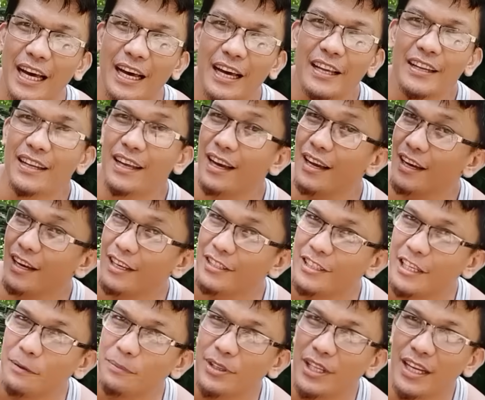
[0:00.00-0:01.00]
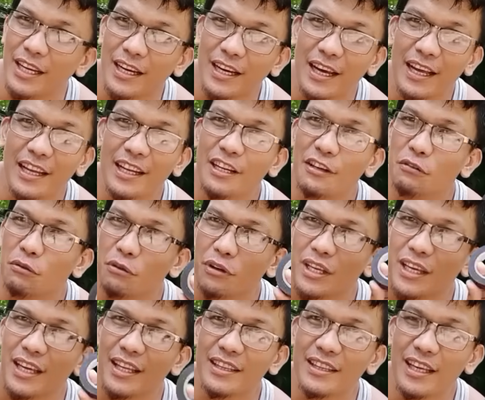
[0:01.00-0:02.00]
nakakasave talaga ng
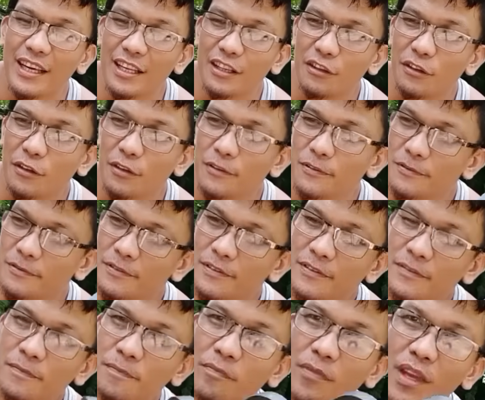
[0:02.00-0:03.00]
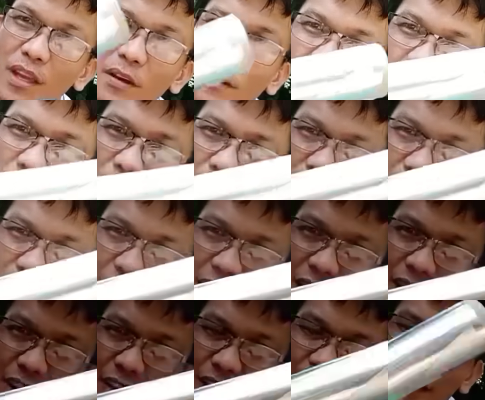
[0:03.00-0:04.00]
kuryente itong
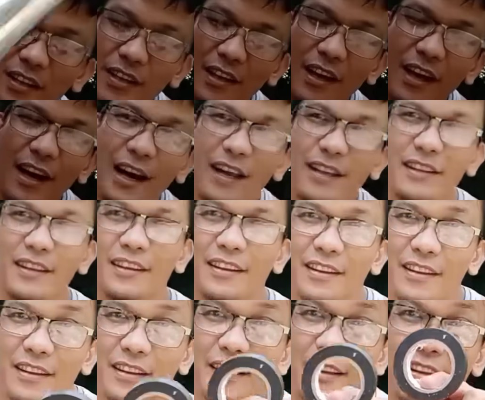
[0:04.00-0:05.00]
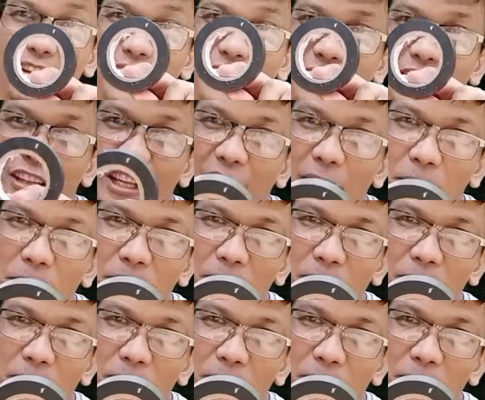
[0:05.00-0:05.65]
foil at tape.